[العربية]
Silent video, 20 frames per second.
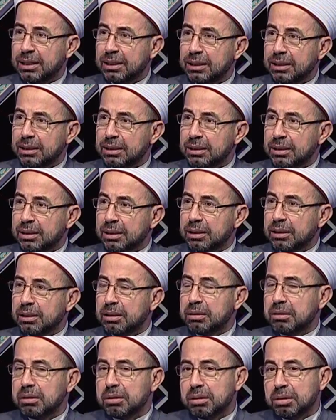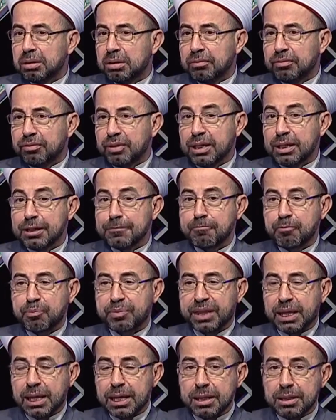صحيح. آه، ف
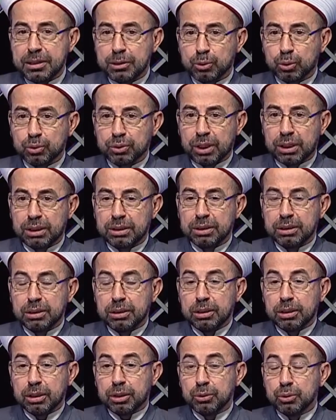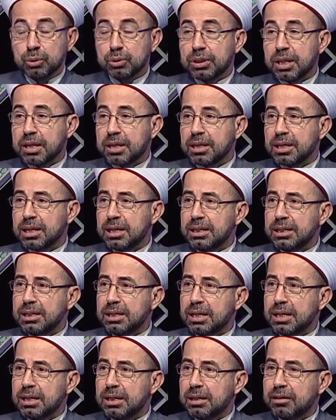هذه نقطة النقطة
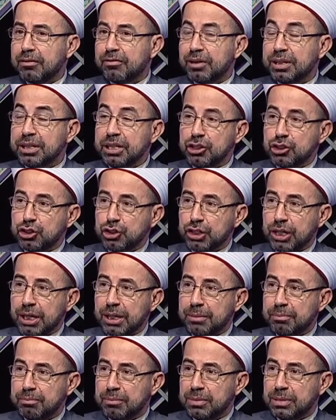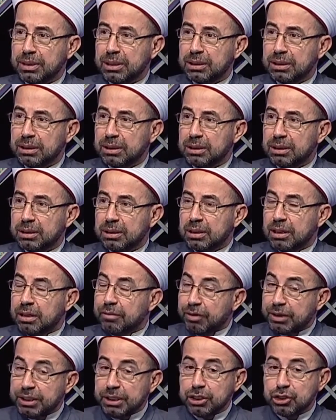الثانية فتح الشام
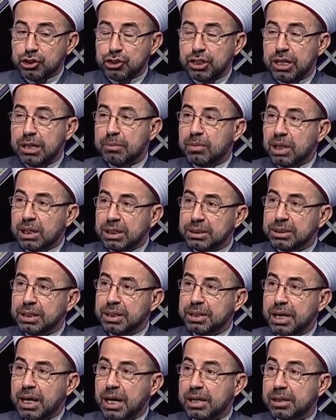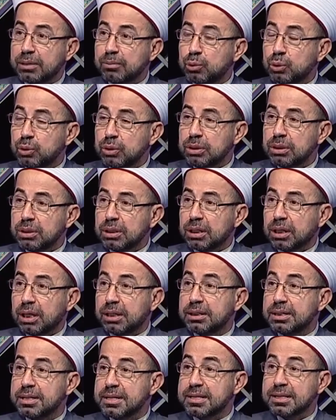فتح الشام أيضا حرب قد
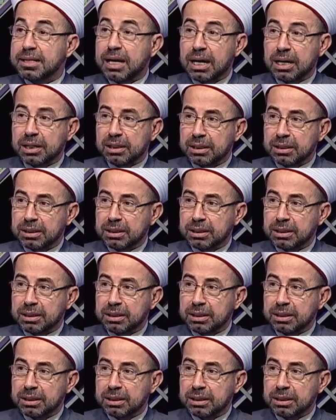استعرت